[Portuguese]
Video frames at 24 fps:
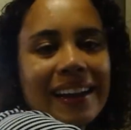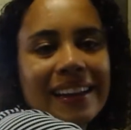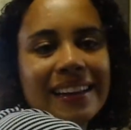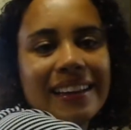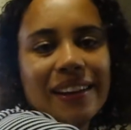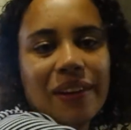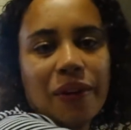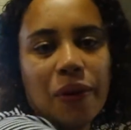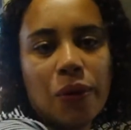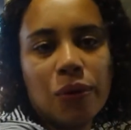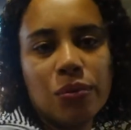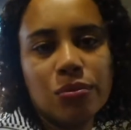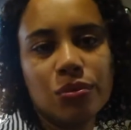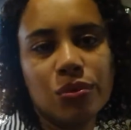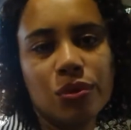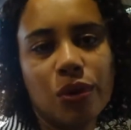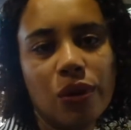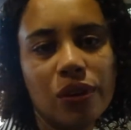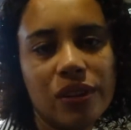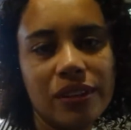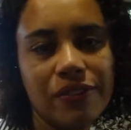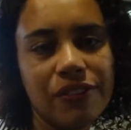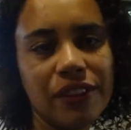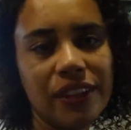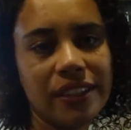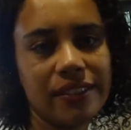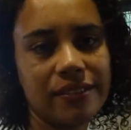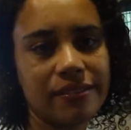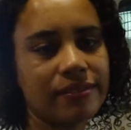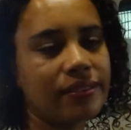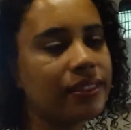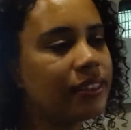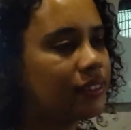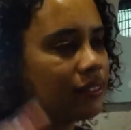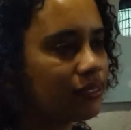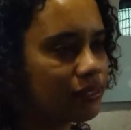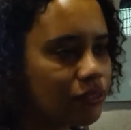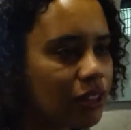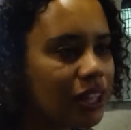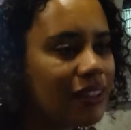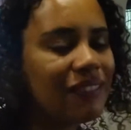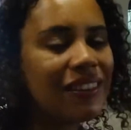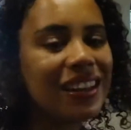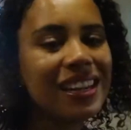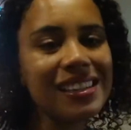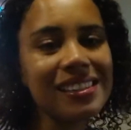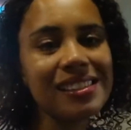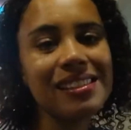Acre, Rondô, enfim,
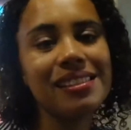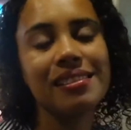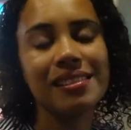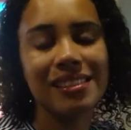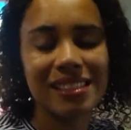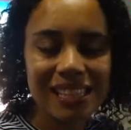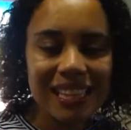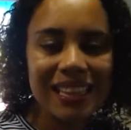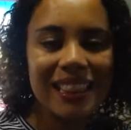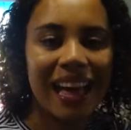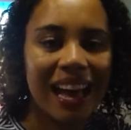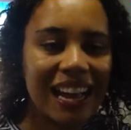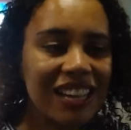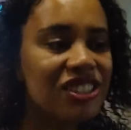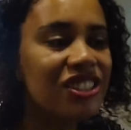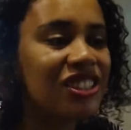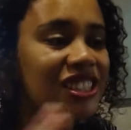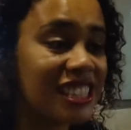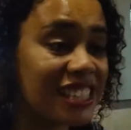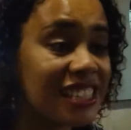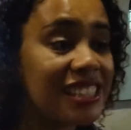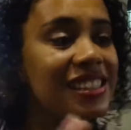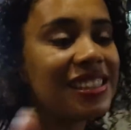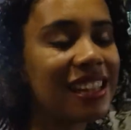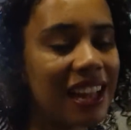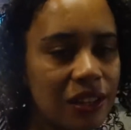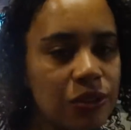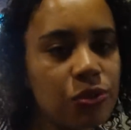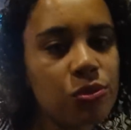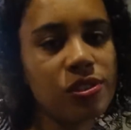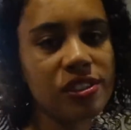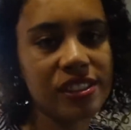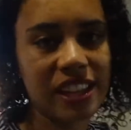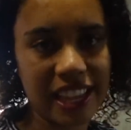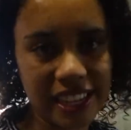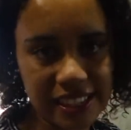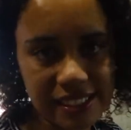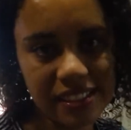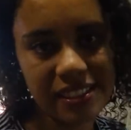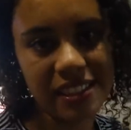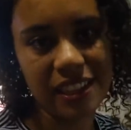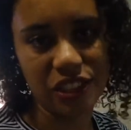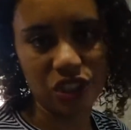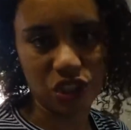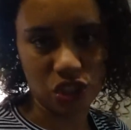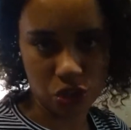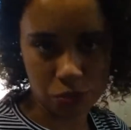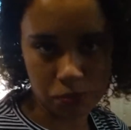várias cidades e estados quentes que
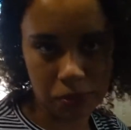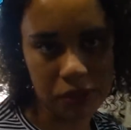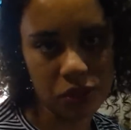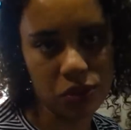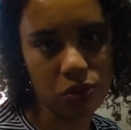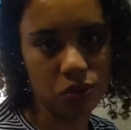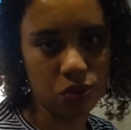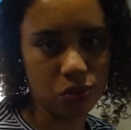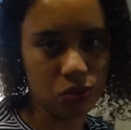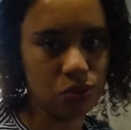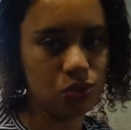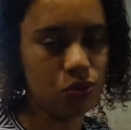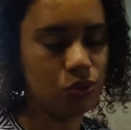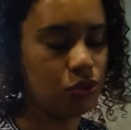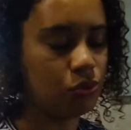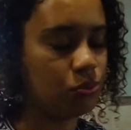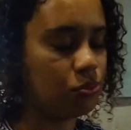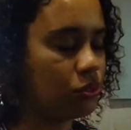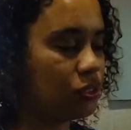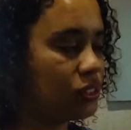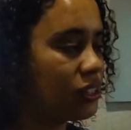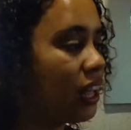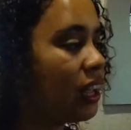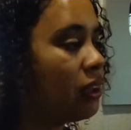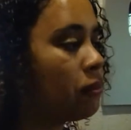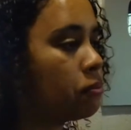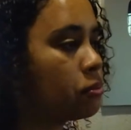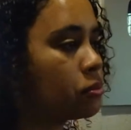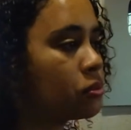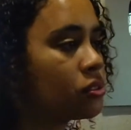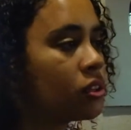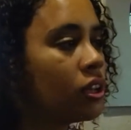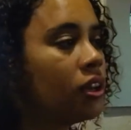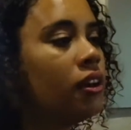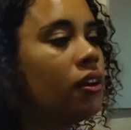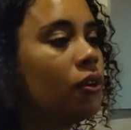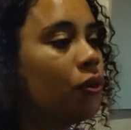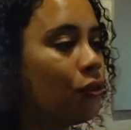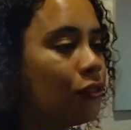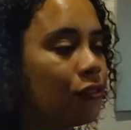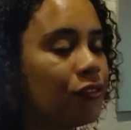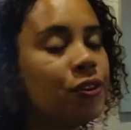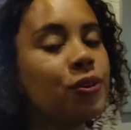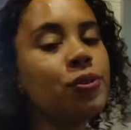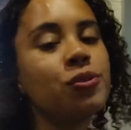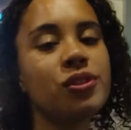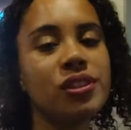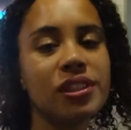a gente passou nos últimos tempos, um
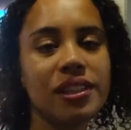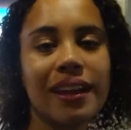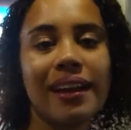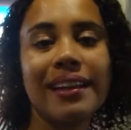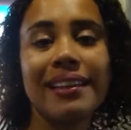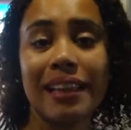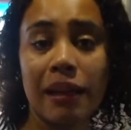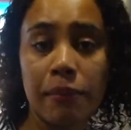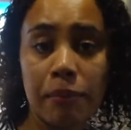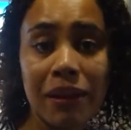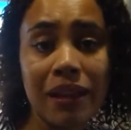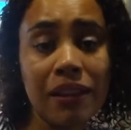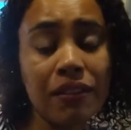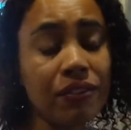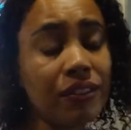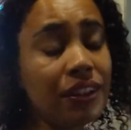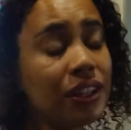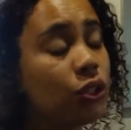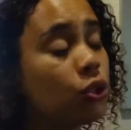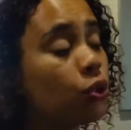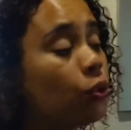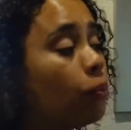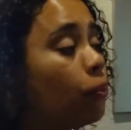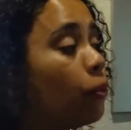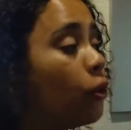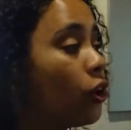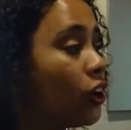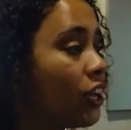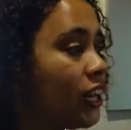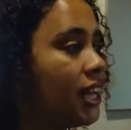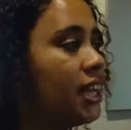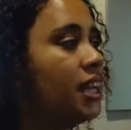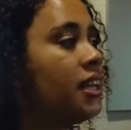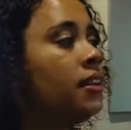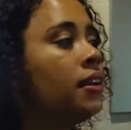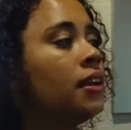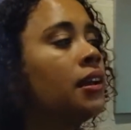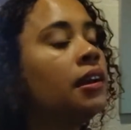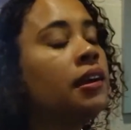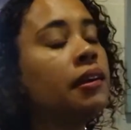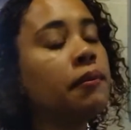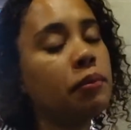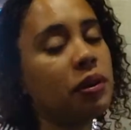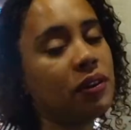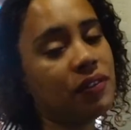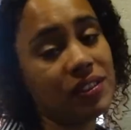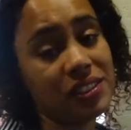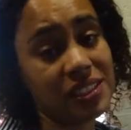friozinho é até bem-vindo, porém,
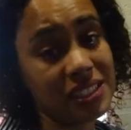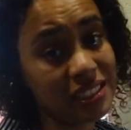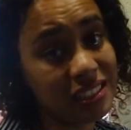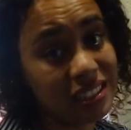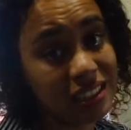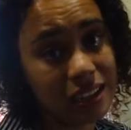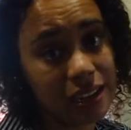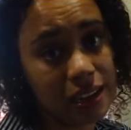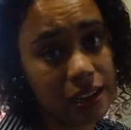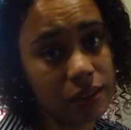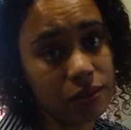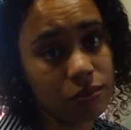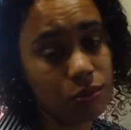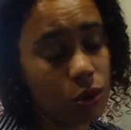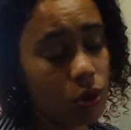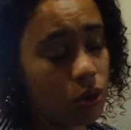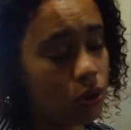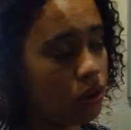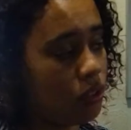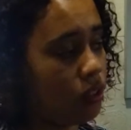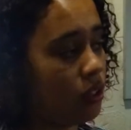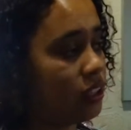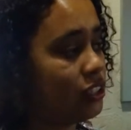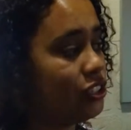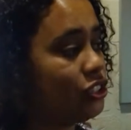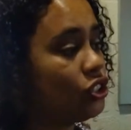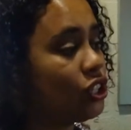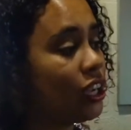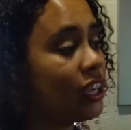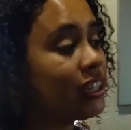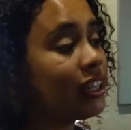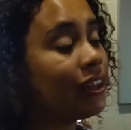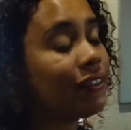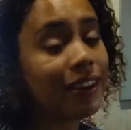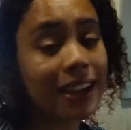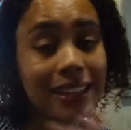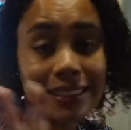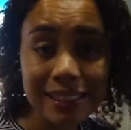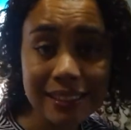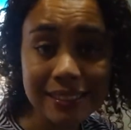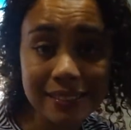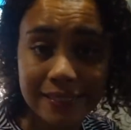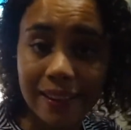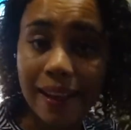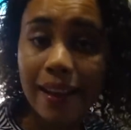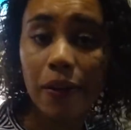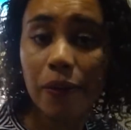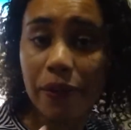para fazer trilha não rola. A gente ainda vai
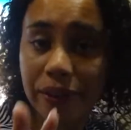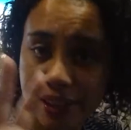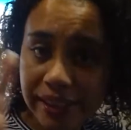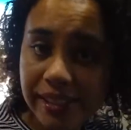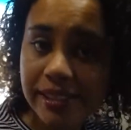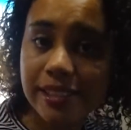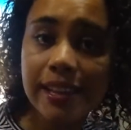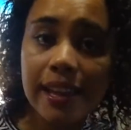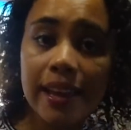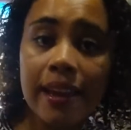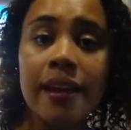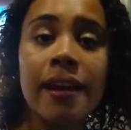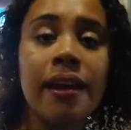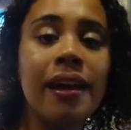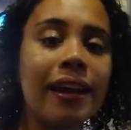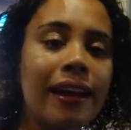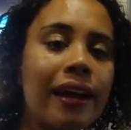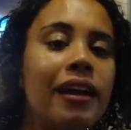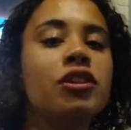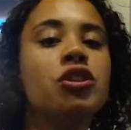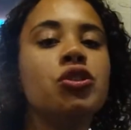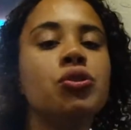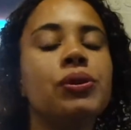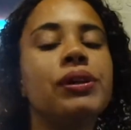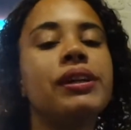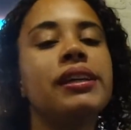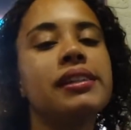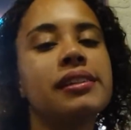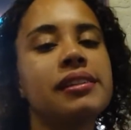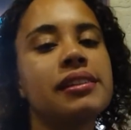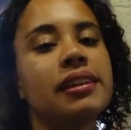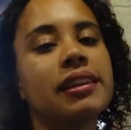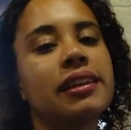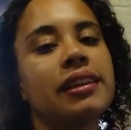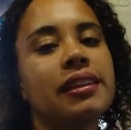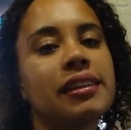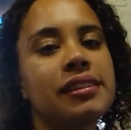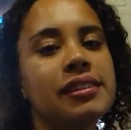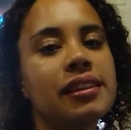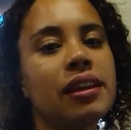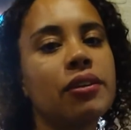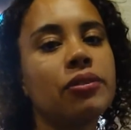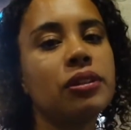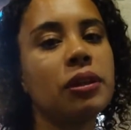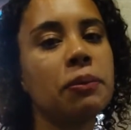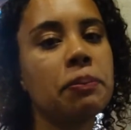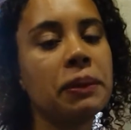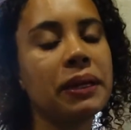tentar conhecer cachoeiras aqui na
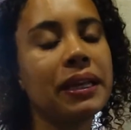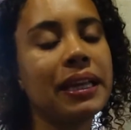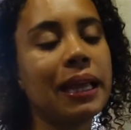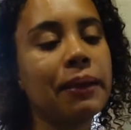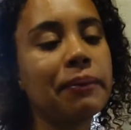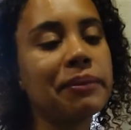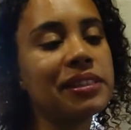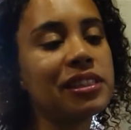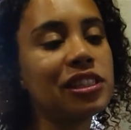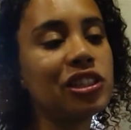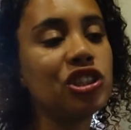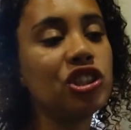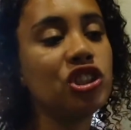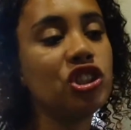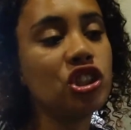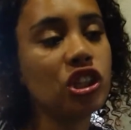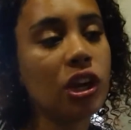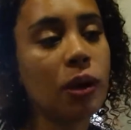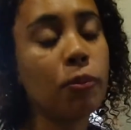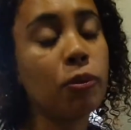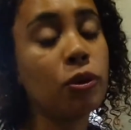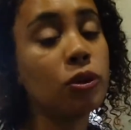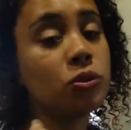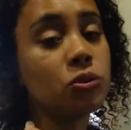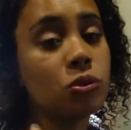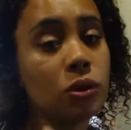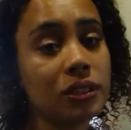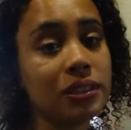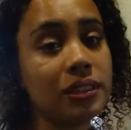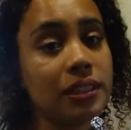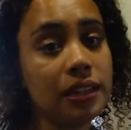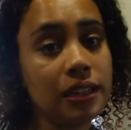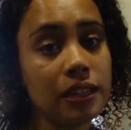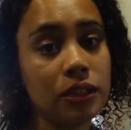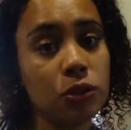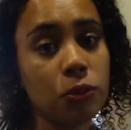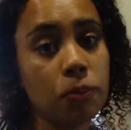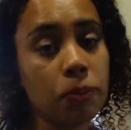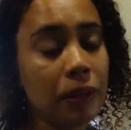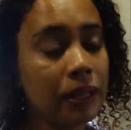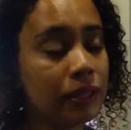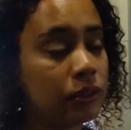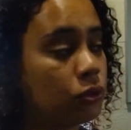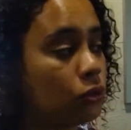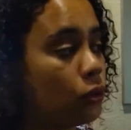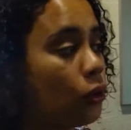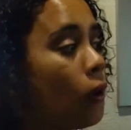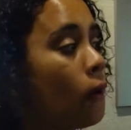Serra Tepequém, mas a gente abortou a trilha do
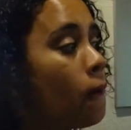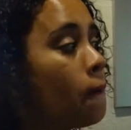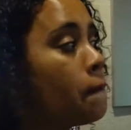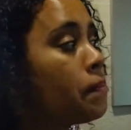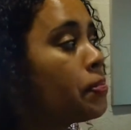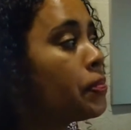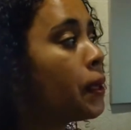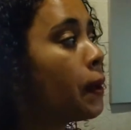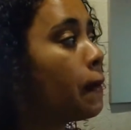platô,